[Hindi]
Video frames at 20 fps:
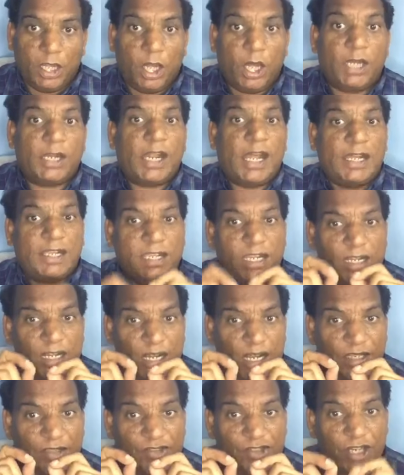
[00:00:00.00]
और
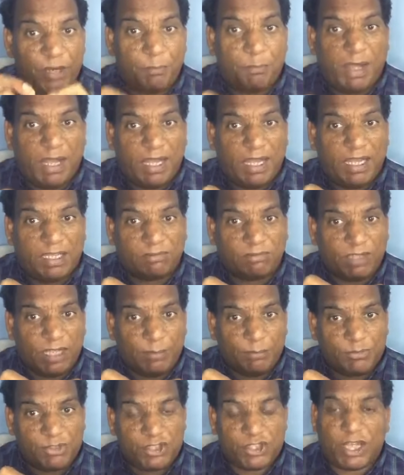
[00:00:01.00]
अगर ये बात
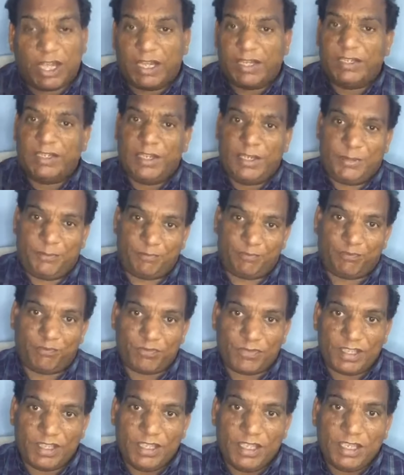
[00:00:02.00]
हम जान लें
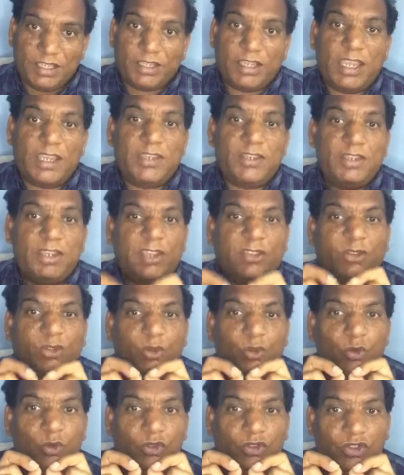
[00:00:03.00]
कि
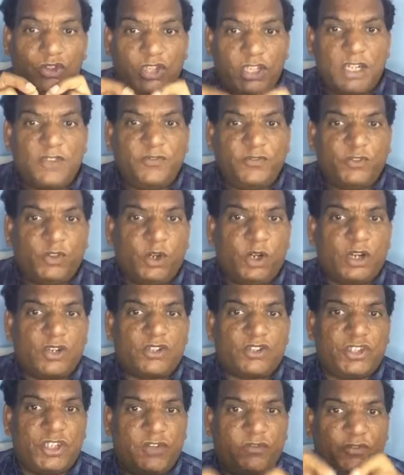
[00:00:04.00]
यीशु सिर्फ और
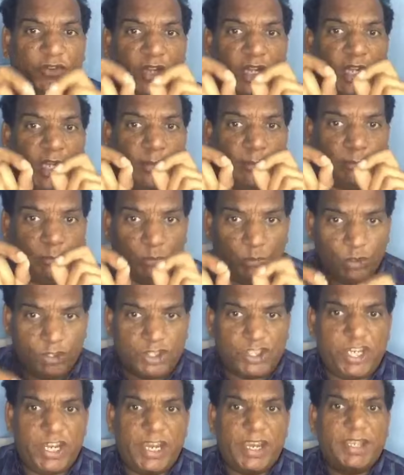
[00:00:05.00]
सिर्फ
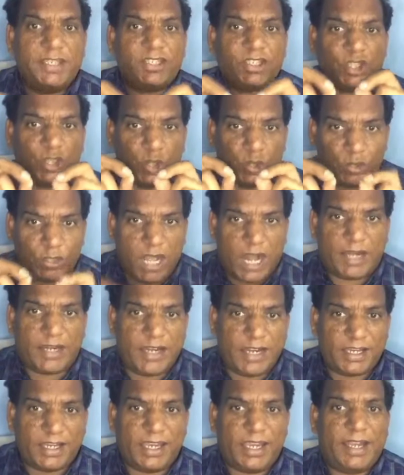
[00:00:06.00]
मुझे
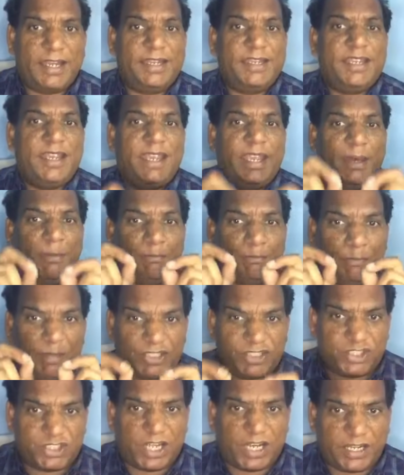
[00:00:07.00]
छुड़ाने के लिए
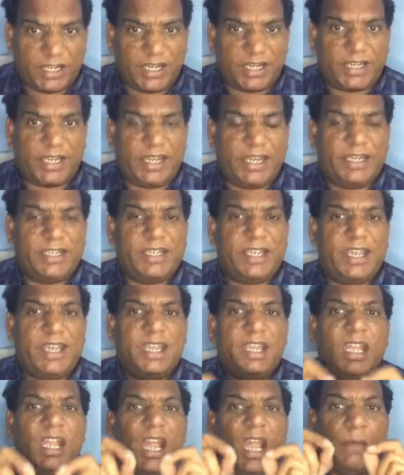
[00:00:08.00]
बचाने के लिए
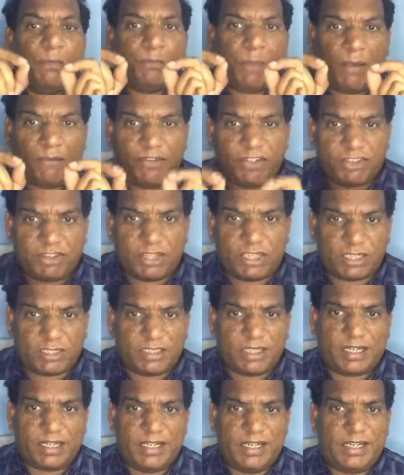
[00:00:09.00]
पवित्र
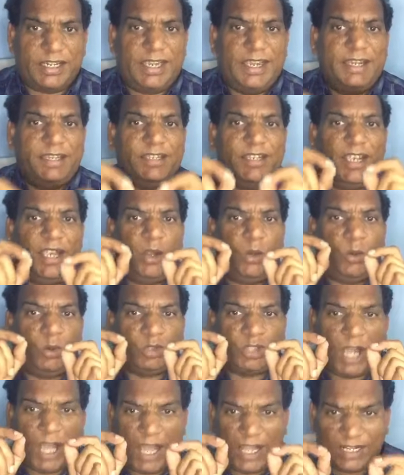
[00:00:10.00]
करने के लिए
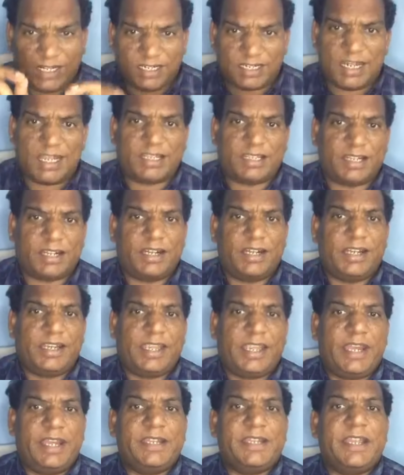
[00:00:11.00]
उठा खड़ा करने
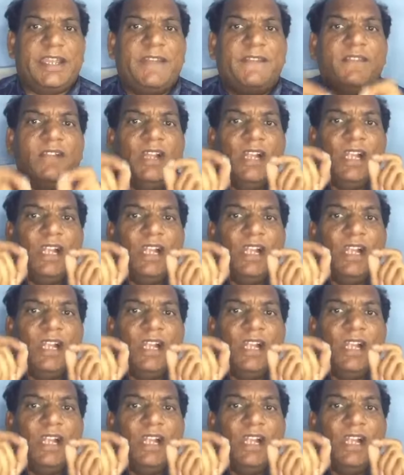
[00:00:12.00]
के लिए